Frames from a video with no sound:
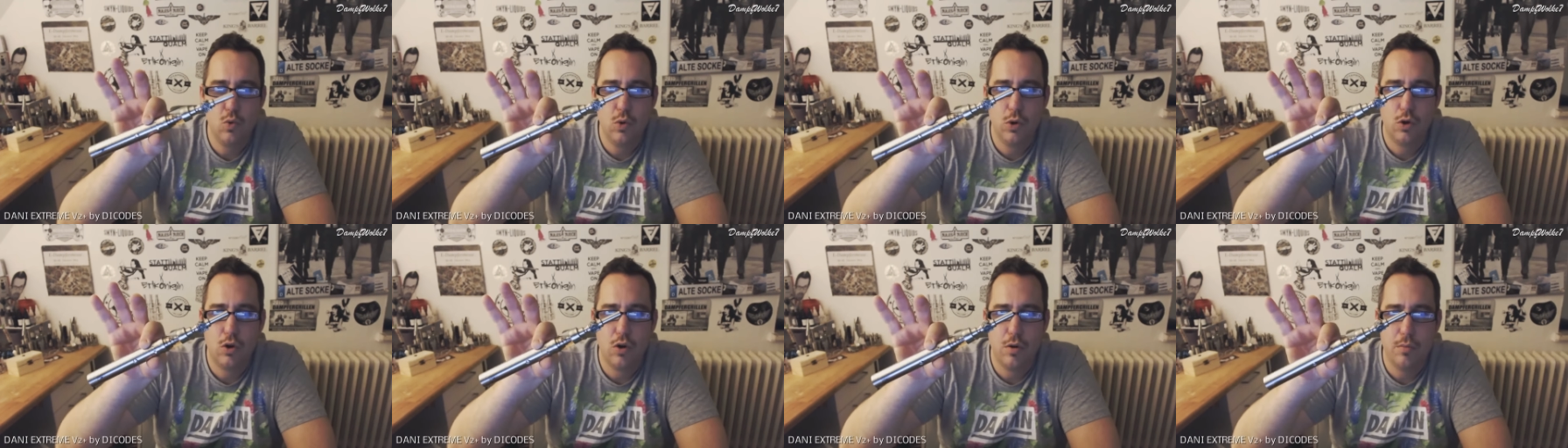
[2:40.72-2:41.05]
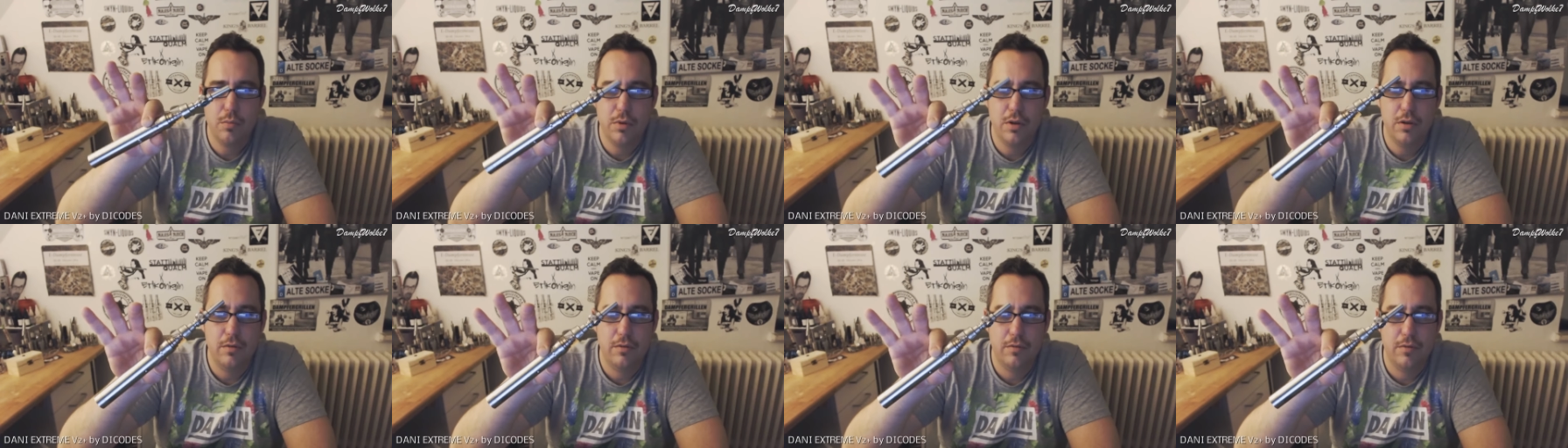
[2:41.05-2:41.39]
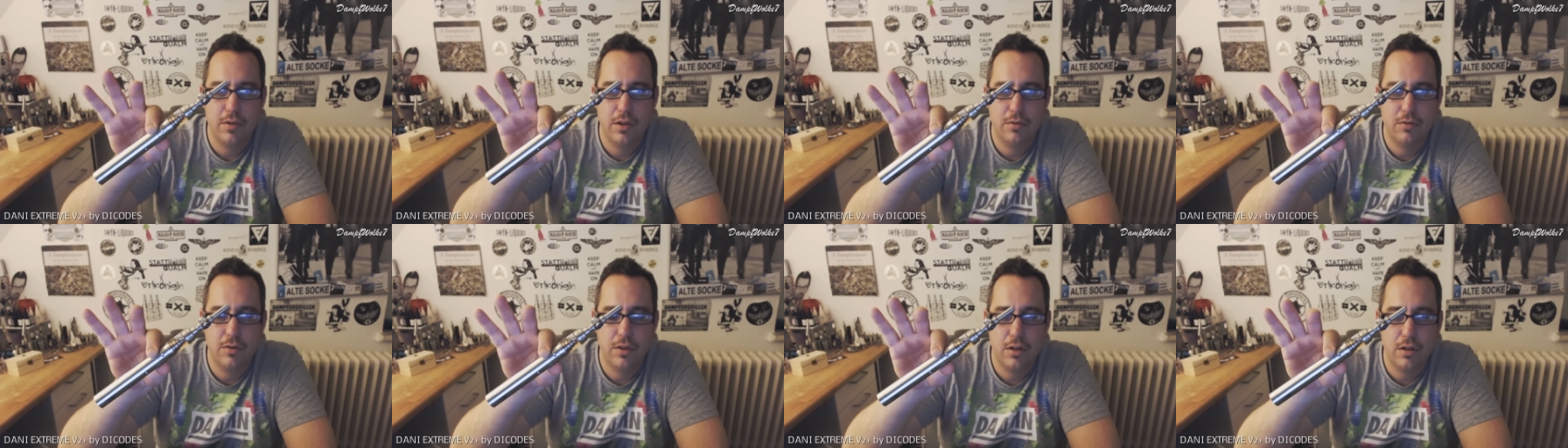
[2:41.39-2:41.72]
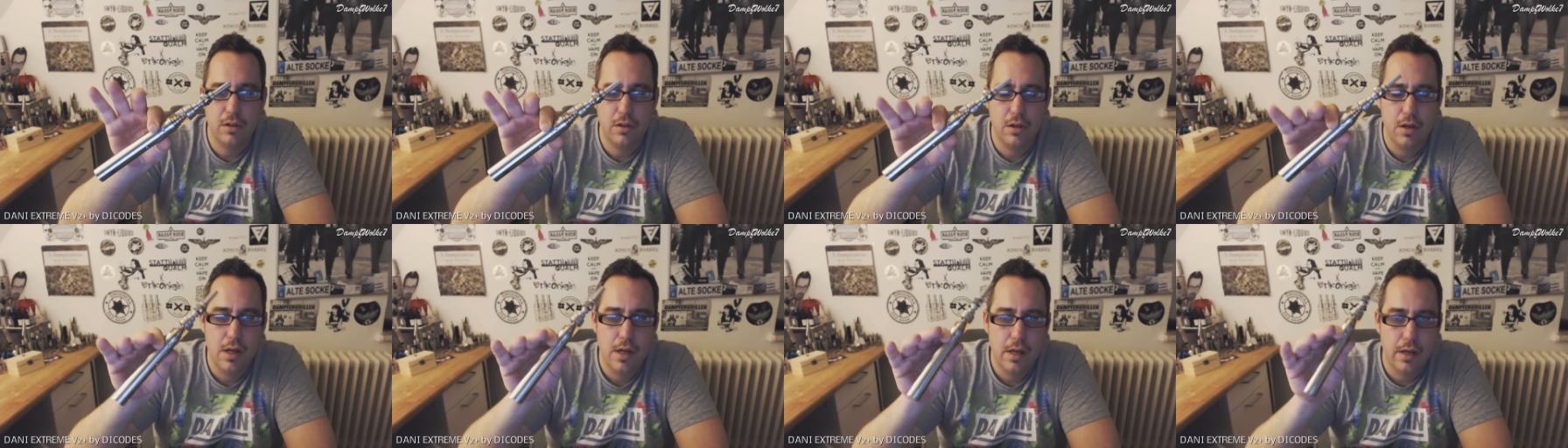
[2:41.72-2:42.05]
Coole Kombi, wie ich
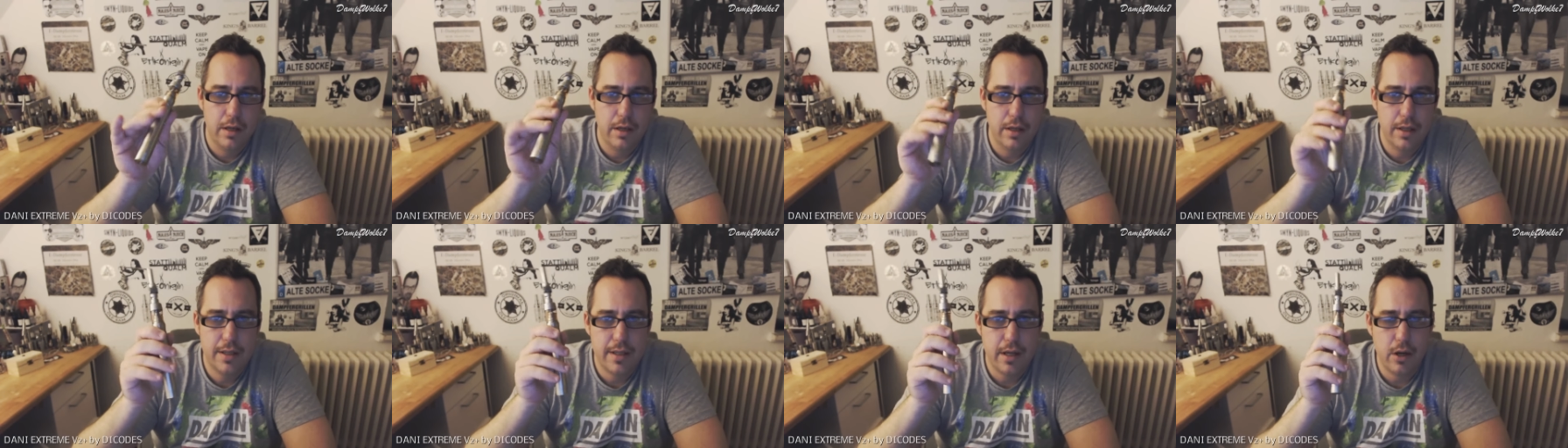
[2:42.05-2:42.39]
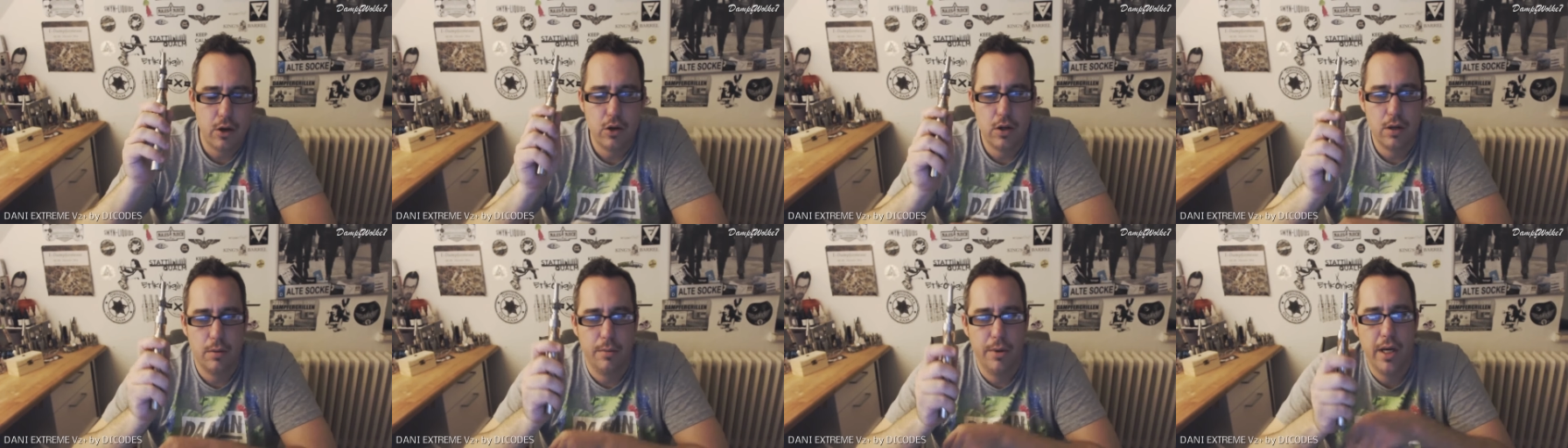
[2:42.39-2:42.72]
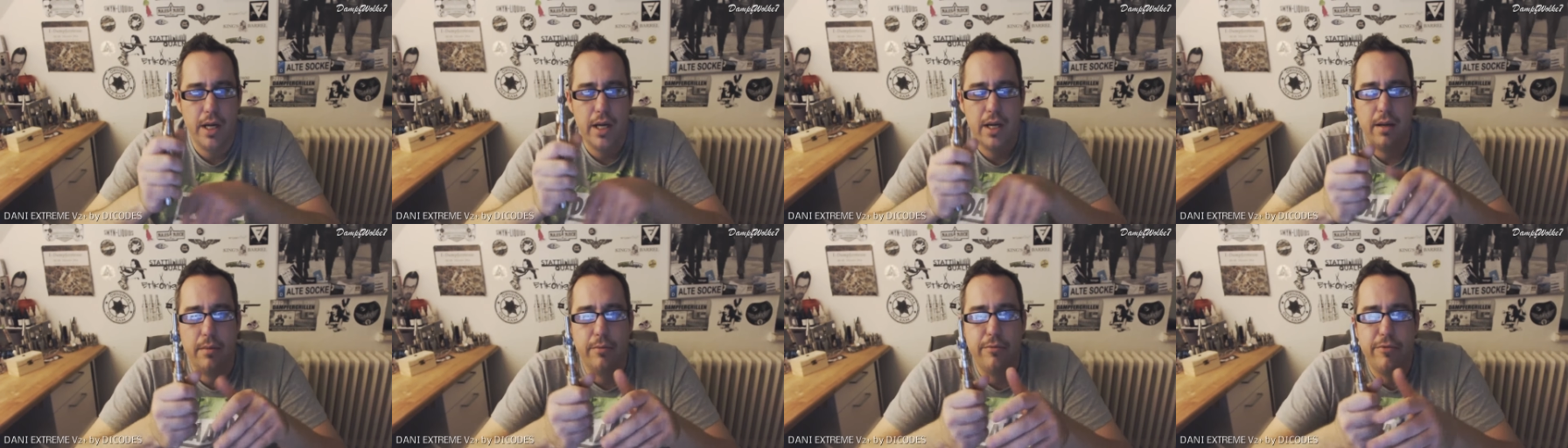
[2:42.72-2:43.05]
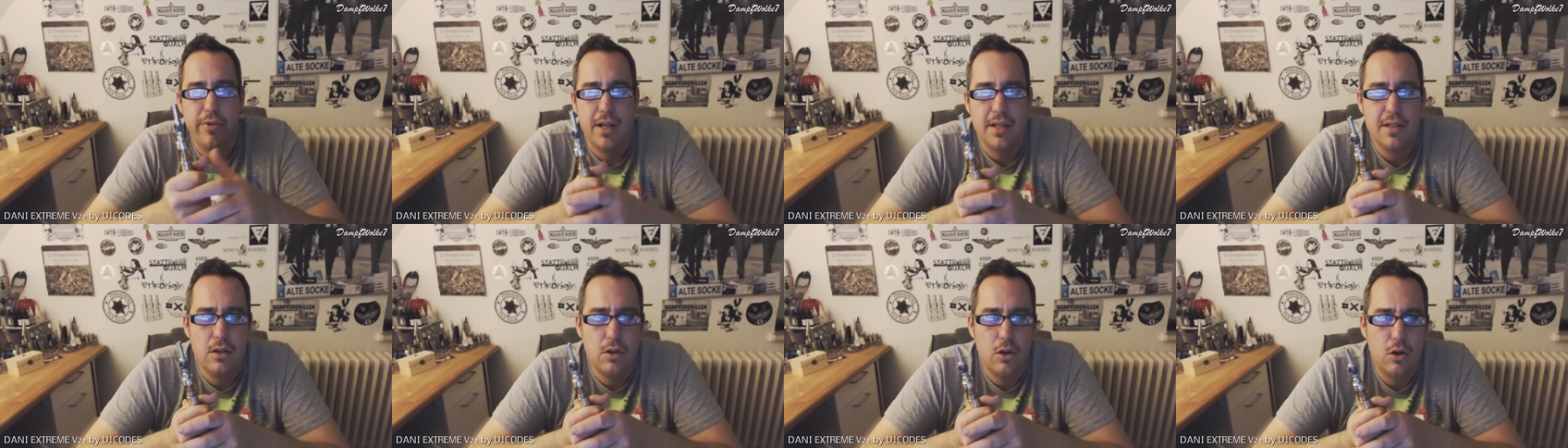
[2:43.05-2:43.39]
finde. Ich zeige euch aber nachher im
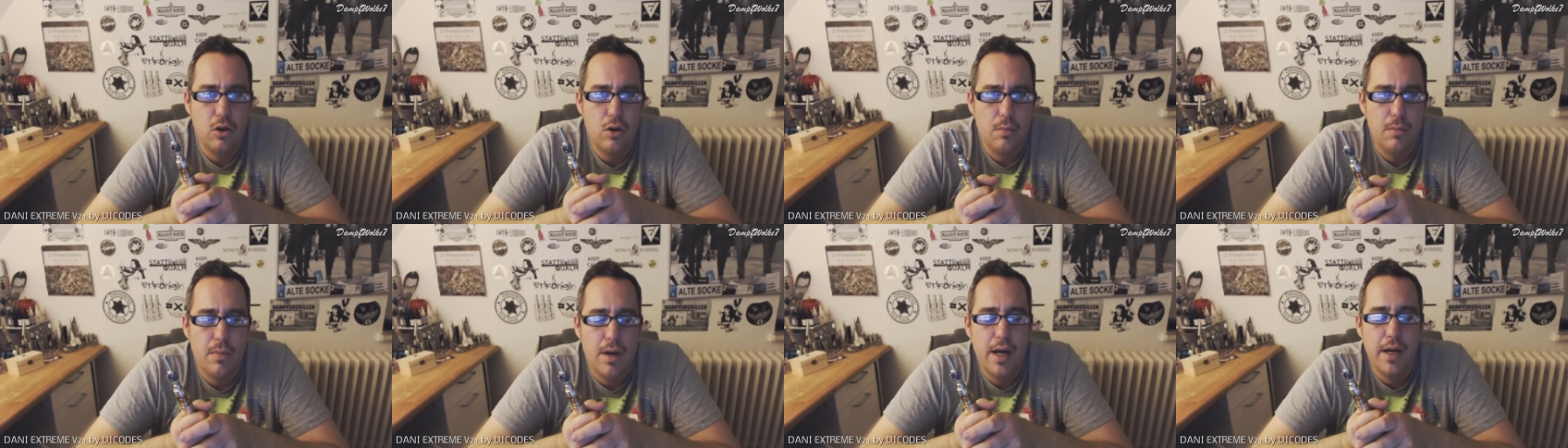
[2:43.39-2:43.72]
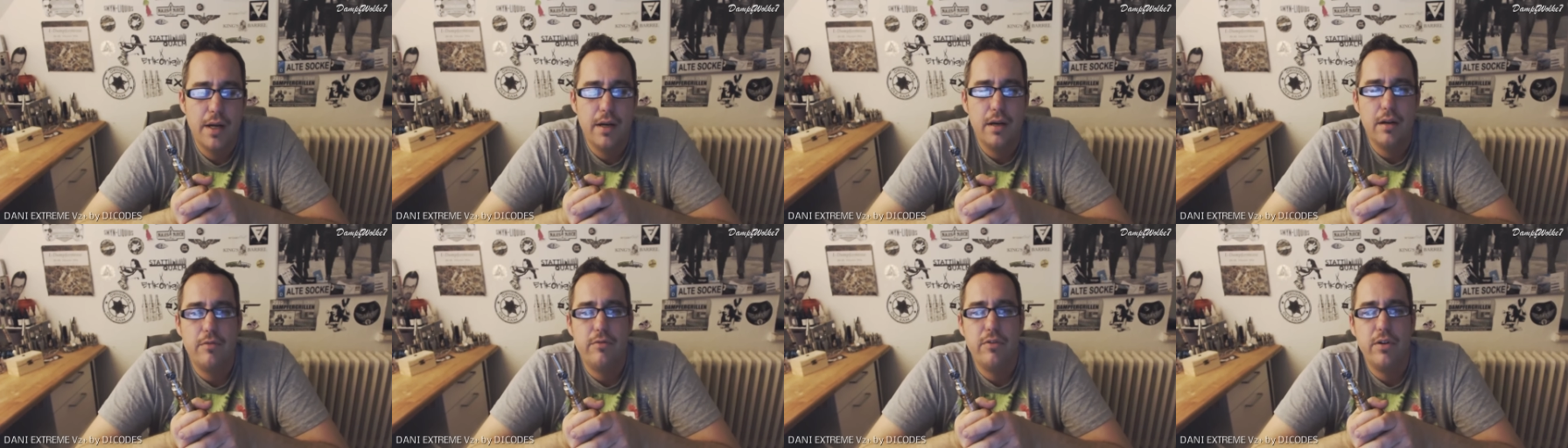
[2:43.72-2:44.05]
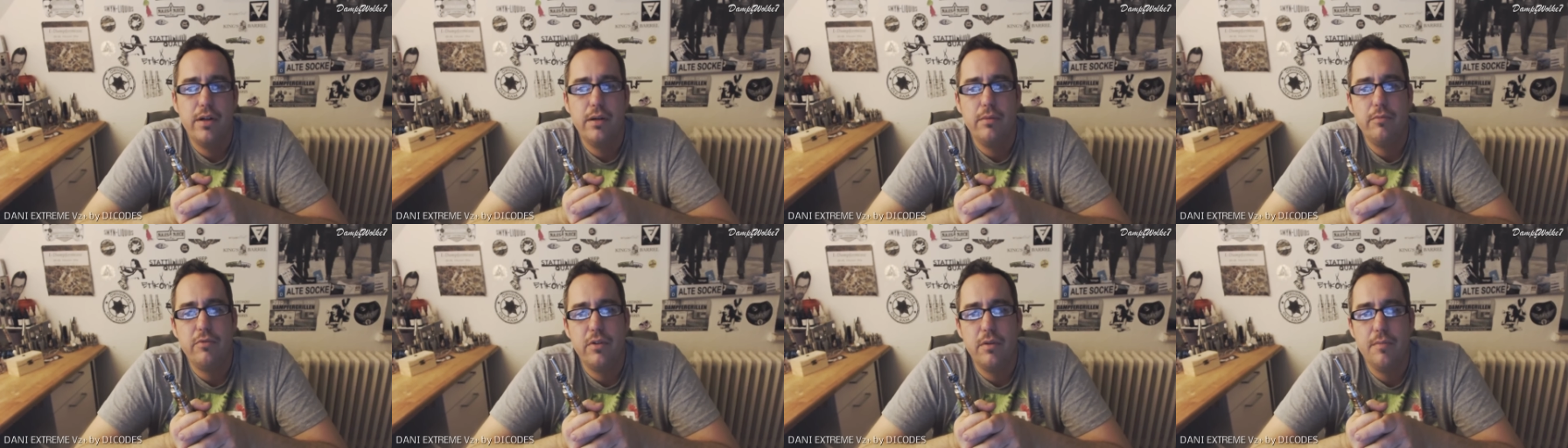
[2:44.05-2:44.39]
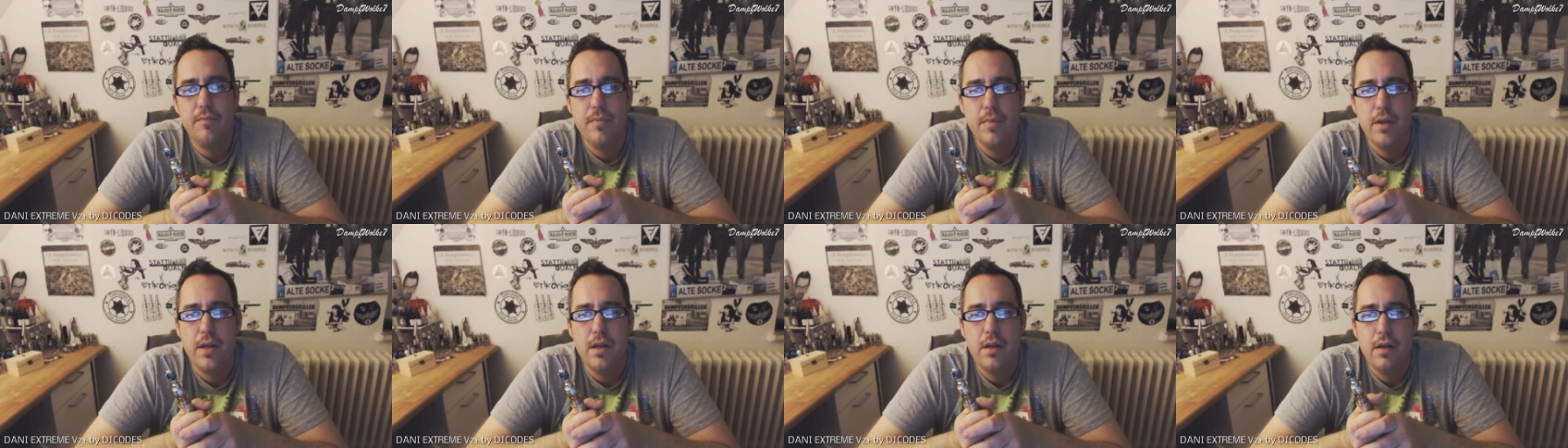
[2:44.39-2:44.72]
Fazit auch nochmal andere
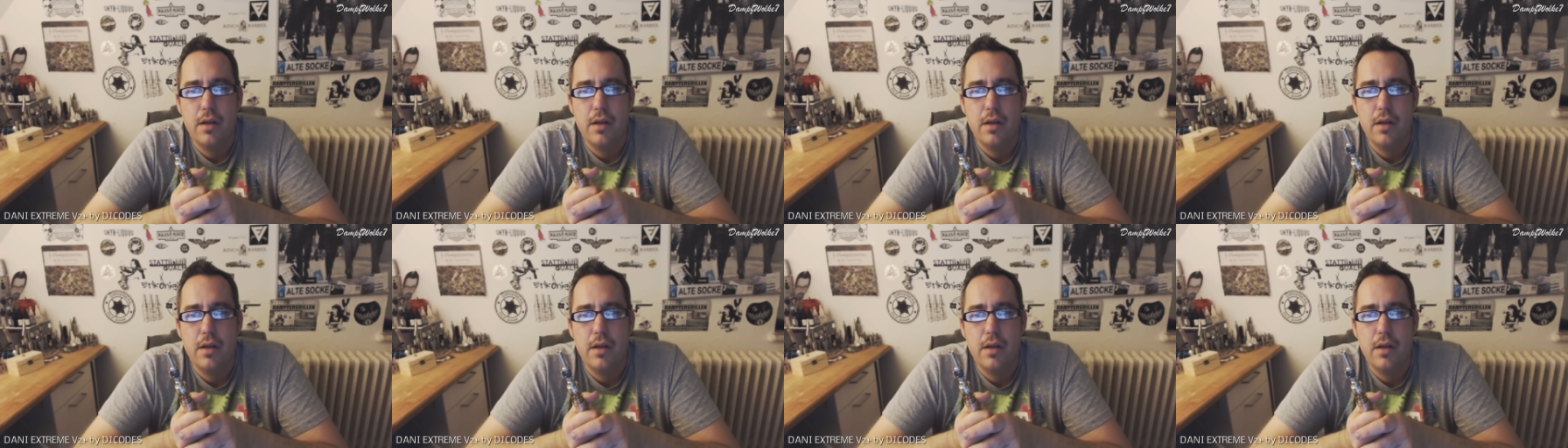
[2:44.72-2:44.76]
Verdampfer,